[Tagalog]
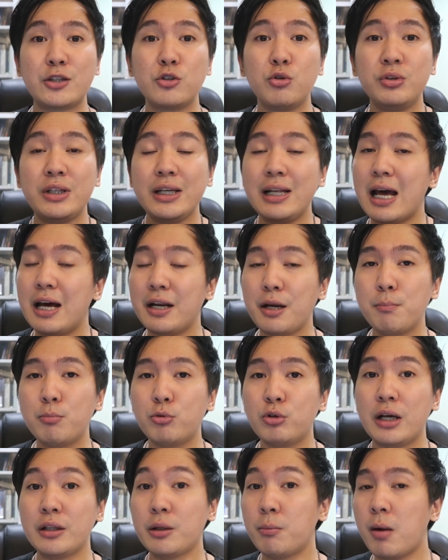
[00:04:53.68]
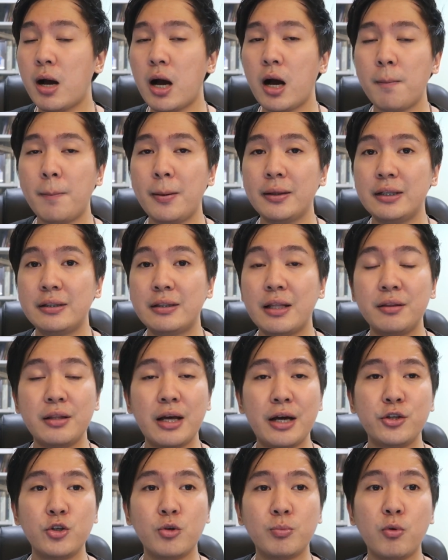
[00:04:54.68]
At yung dila rin po natin mga kapatid,
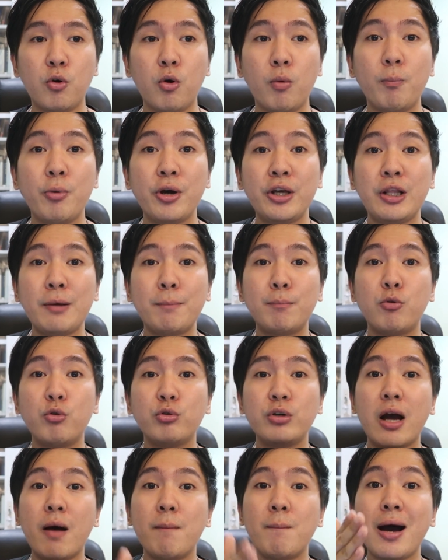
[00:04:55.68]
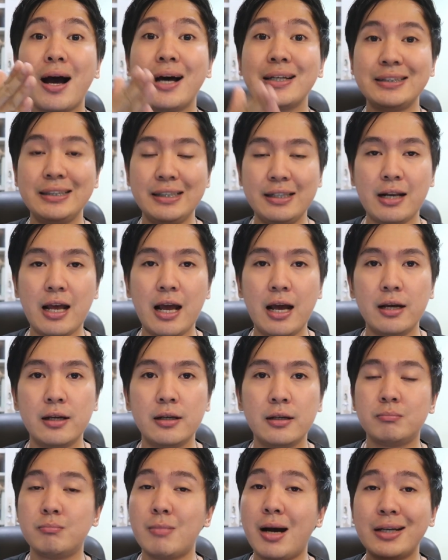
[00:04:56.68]
tandaan nyo po, pwede po yung makasira
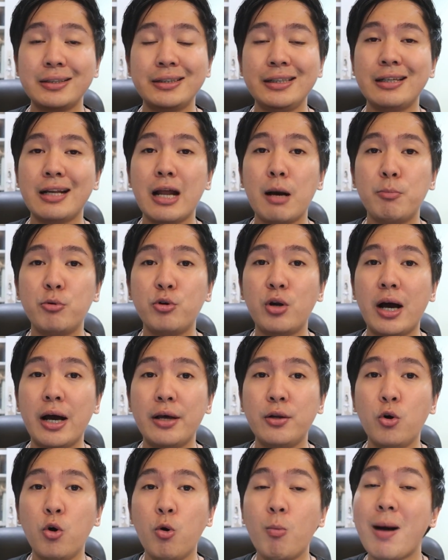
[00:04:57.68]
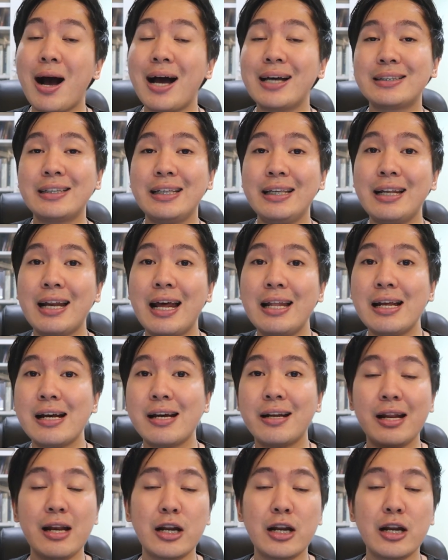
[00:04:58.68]
makasira po ng ano, makasira ng